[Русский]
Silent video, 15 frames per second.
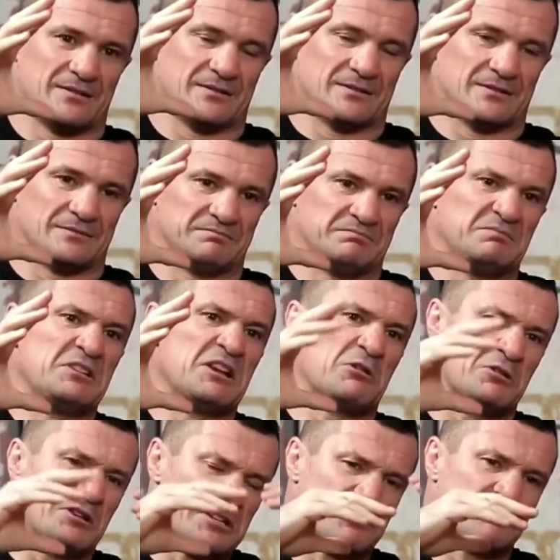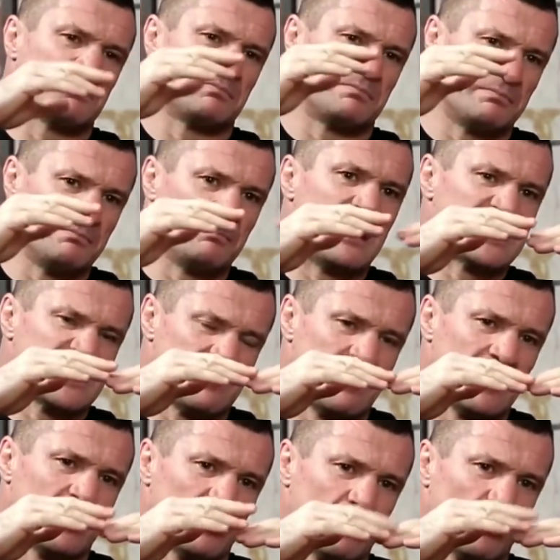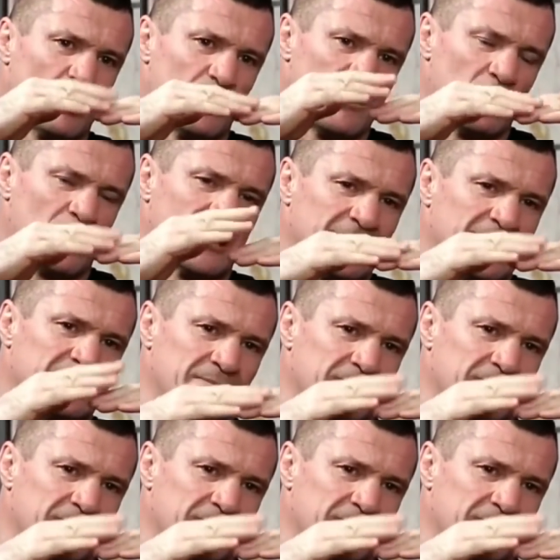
Если говорить откровенно, то я тогда...